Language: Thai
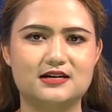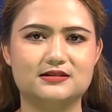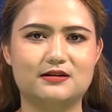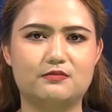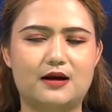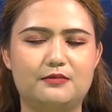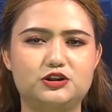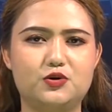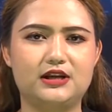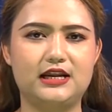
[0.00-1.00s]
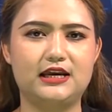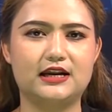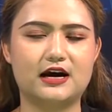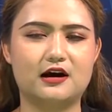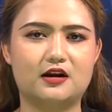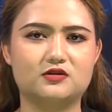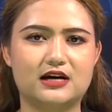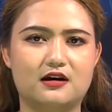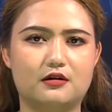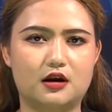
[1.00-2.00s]
สำหรับในช่วงนี้นะคะ เราจะ
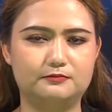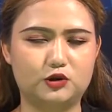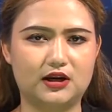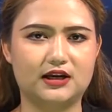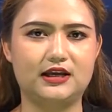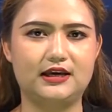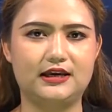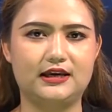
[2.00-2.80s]
เริ่มต้นกันที่